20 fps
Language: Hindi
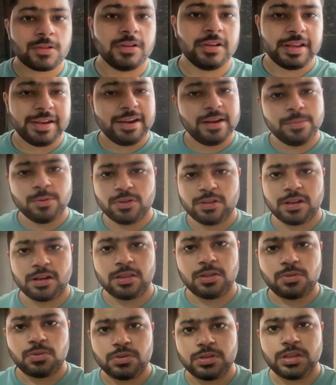लेट भी हो जाएगा
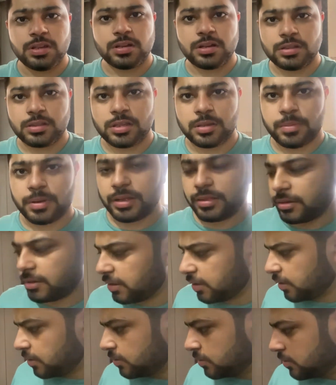तो कोई दिक्कत की बात
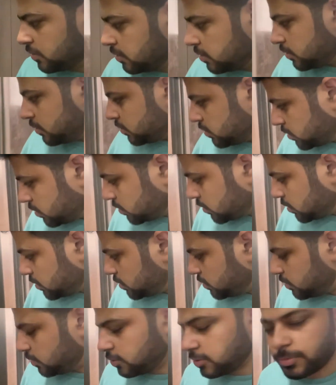नहीं
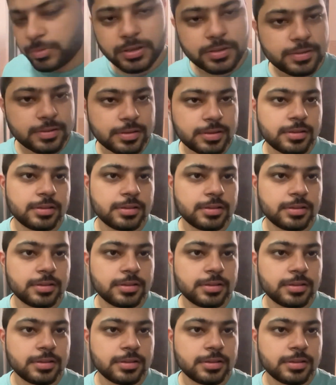है बस